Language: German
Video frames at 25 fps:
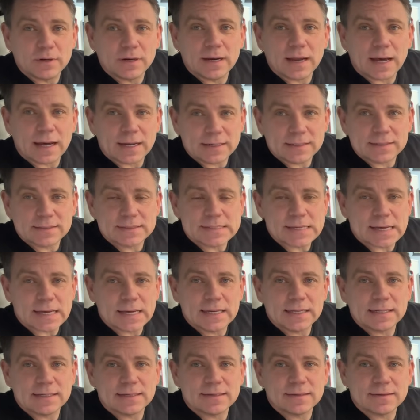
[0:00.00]

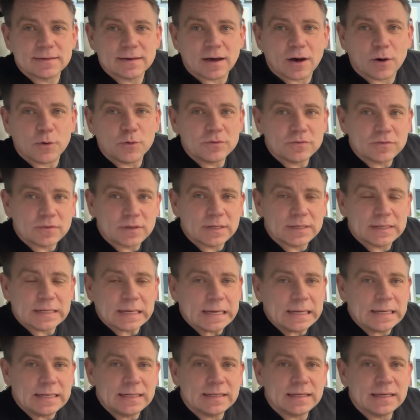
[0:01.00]
Ladezeit äh,
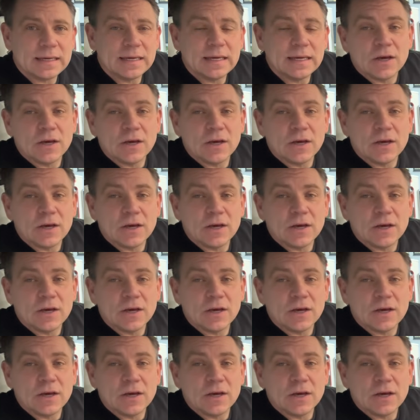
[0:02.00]
ausgedehnt.